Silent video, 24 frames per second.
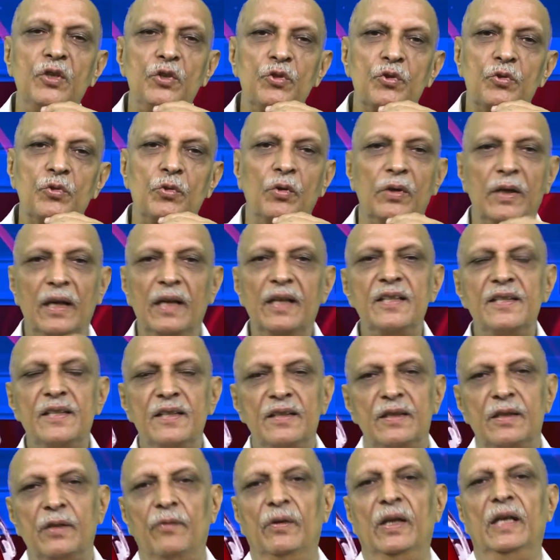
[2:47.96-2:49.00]
చేర్చుకోవడానికి
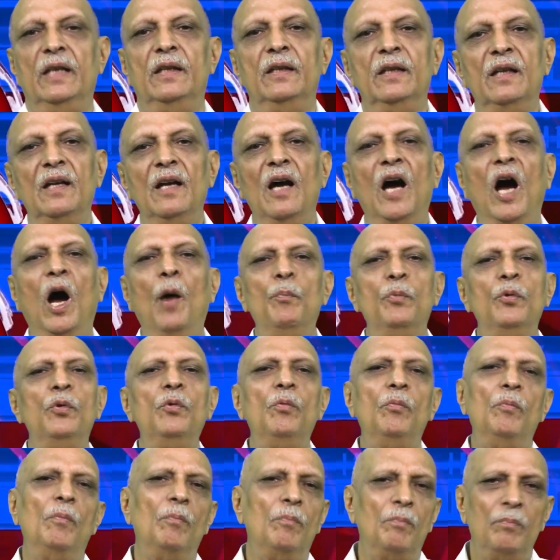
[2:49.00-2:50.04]
సిద్ధమైంది
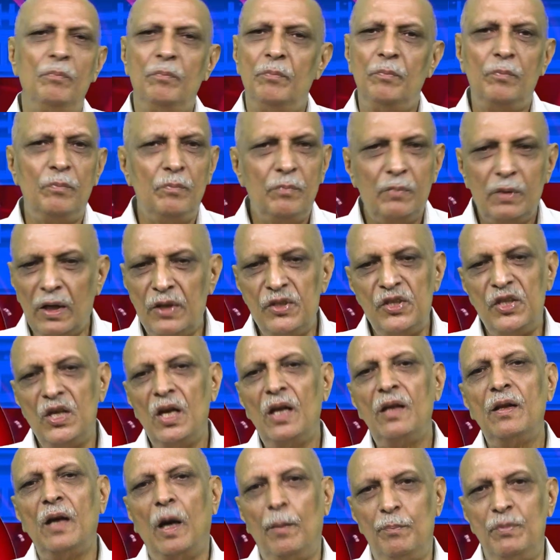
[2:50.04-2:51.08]
అప్పుడు
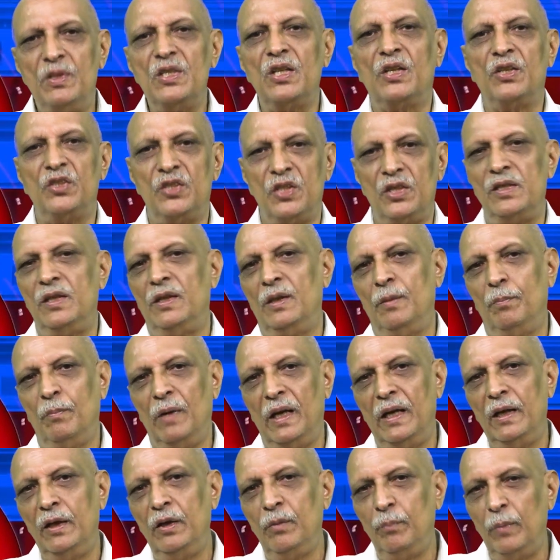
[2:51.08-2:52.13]
రష్యా అబ్జెక్ట్ చేసింది
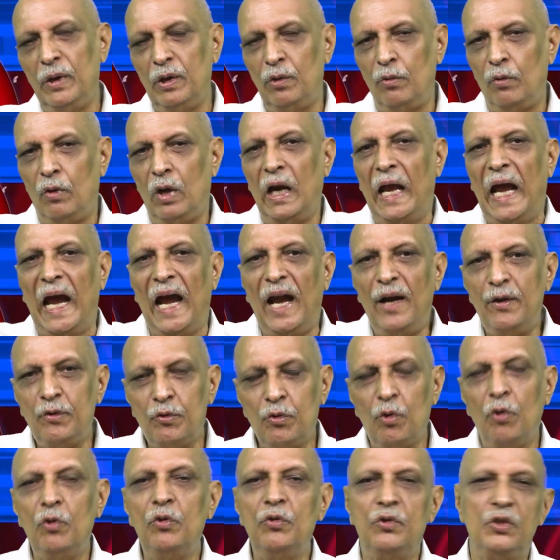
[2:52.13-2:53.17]
మరి మీరు
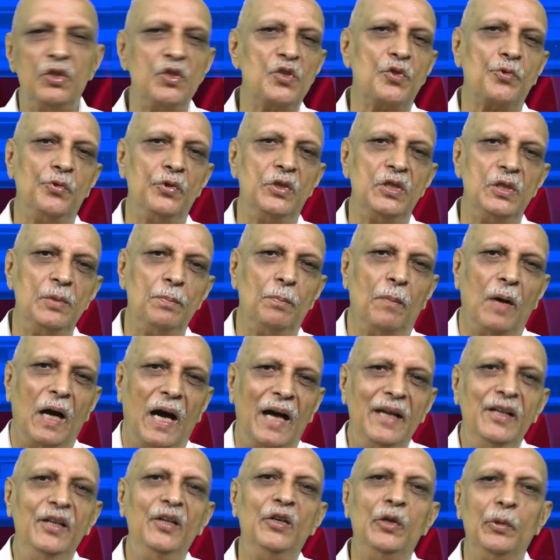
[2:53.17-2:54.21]
నాటోను తీసుకొచ్చి
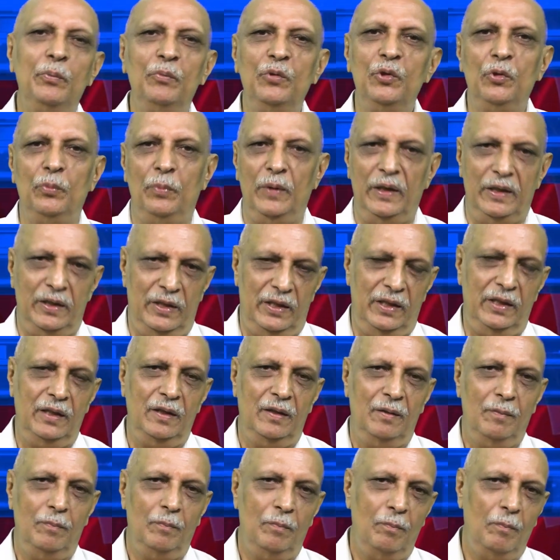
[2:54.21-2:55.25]
మా ఇంటి ముందు పెట్టి
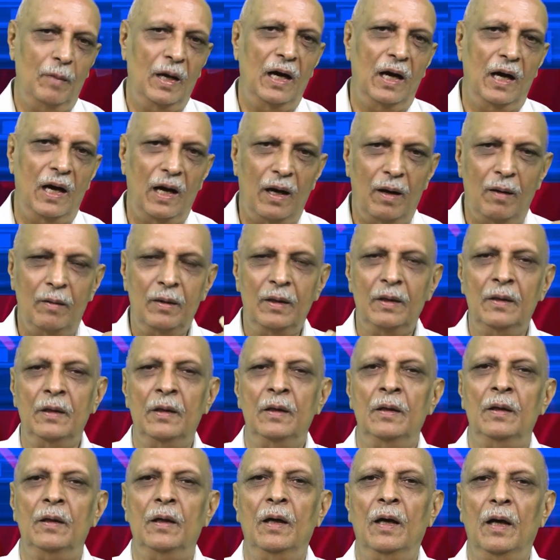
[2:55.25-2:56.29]
మా
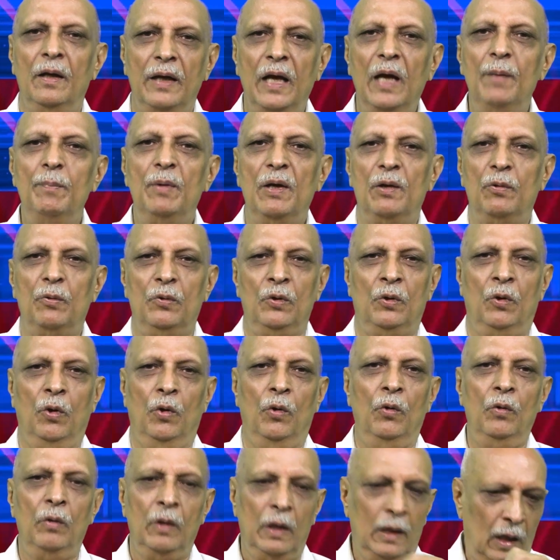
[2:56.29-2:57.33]

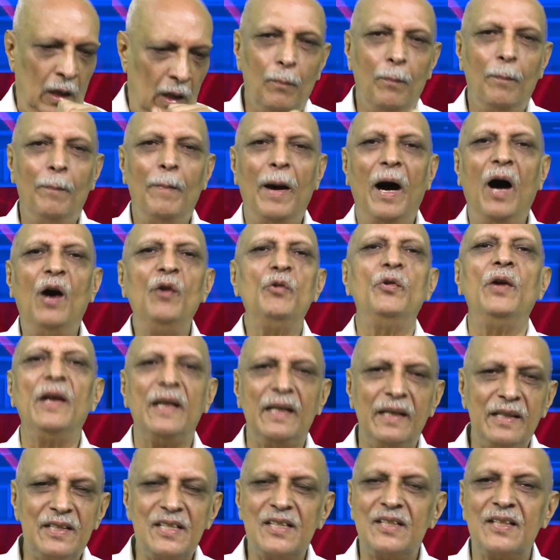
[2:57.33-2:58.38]
నైబర్హుడ్లో మాకు
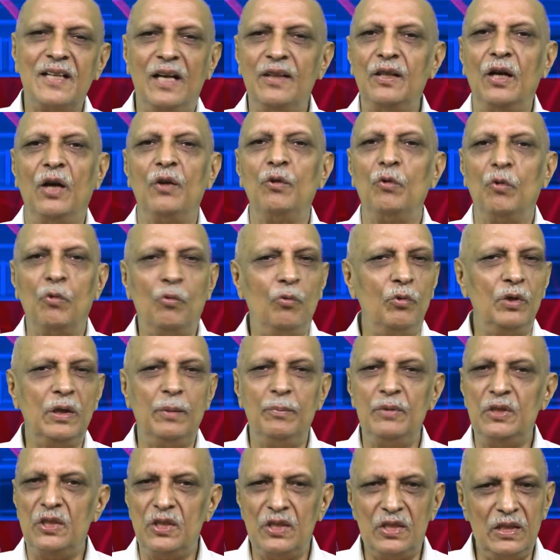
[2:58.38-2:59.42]
ఎగనెస్ట్గా దాన్ని
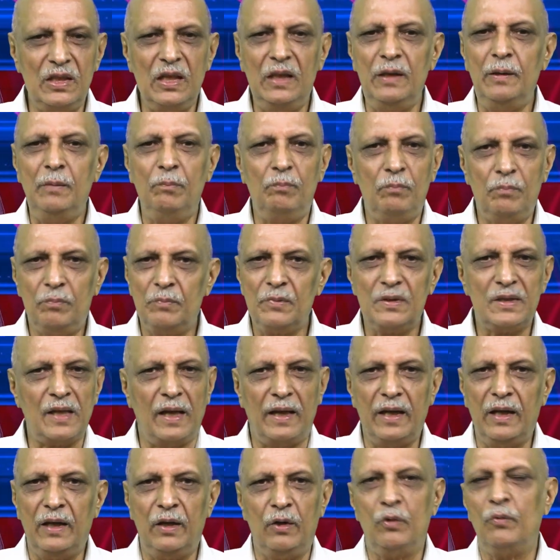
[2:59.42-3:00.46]
కూటమి చేస్తే అది
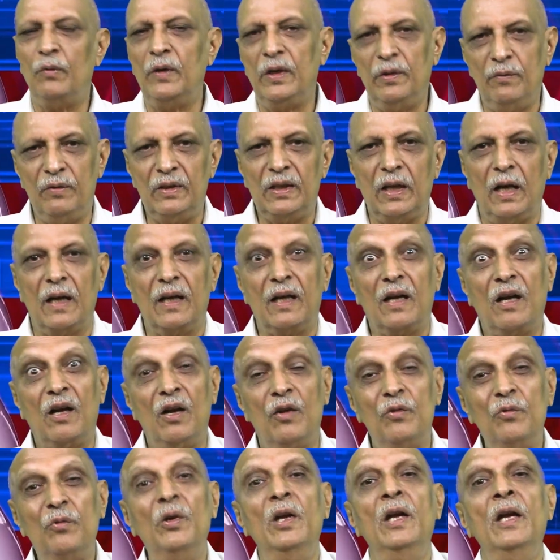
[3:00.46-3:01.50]
సరైనటువంటి విధానం
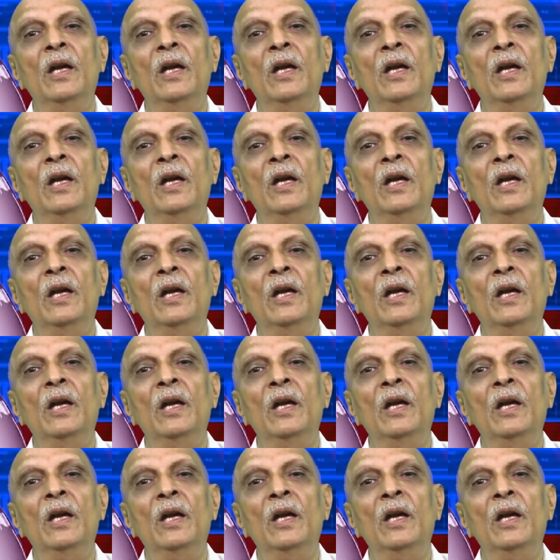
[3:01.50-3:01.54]
కాదు